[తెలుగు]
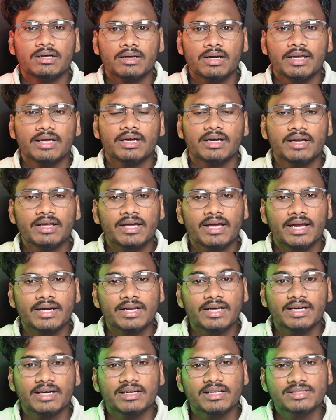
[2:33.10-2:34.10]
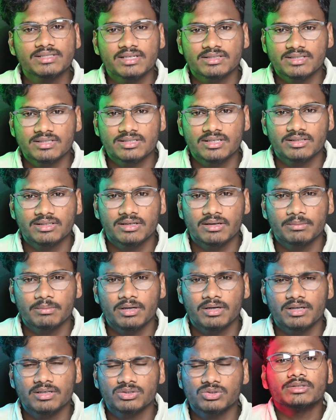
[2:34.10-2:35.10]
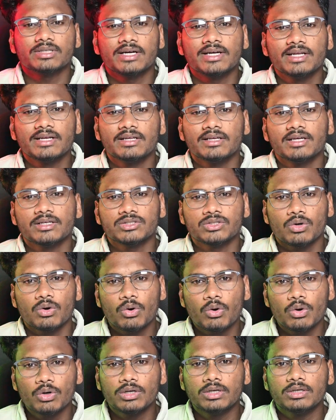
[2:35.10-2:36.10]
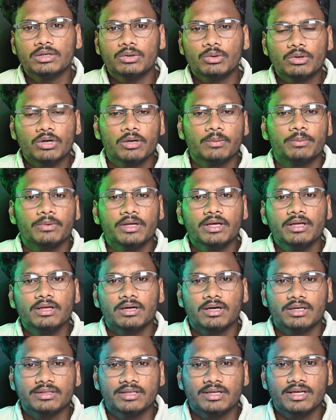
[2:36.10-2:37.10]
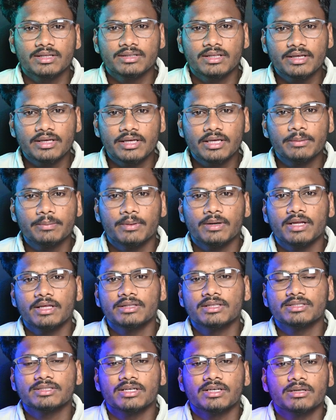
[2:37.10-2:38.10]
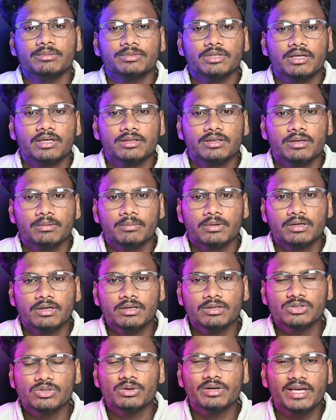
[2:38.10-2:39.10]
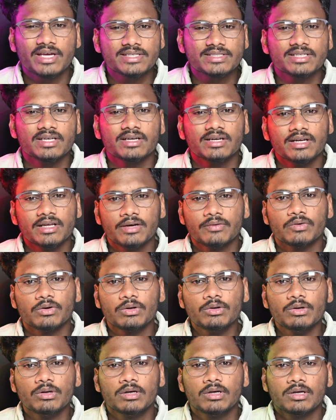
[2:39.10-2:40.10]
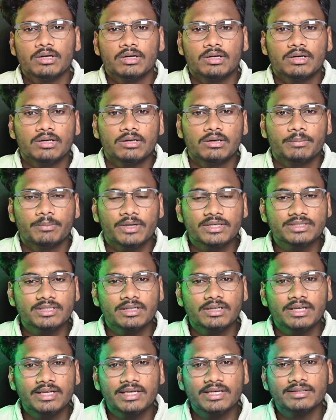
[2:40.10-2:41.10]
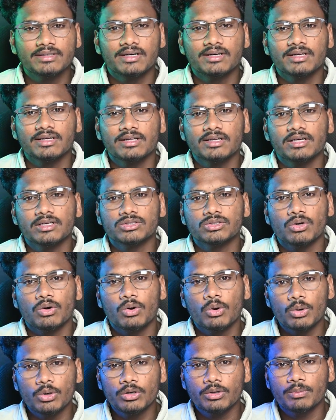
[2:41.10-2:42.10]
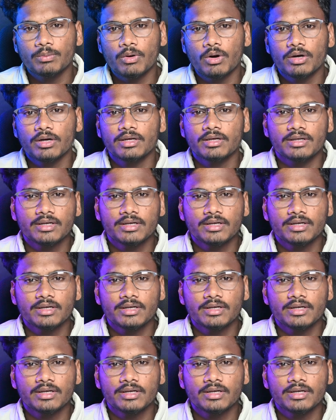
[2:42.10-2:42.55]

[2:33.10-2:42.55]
లైక్ అంటే అటాక్ అనేది సక్సెస్ అవుతుంది అనమాట సో థర్టీన్ ఇయర్స్ ఓల్డ్ ఉన్నప్పుడే అతనైతే ఈ పని అయితే చేయడం జరిగింది అనమాట సో గెజ్ అయ్యింది ఎవరు ప్రజెంట్ ఈ థర్టీన్ ఇయర్స్ ఓల్డ్ బాయ్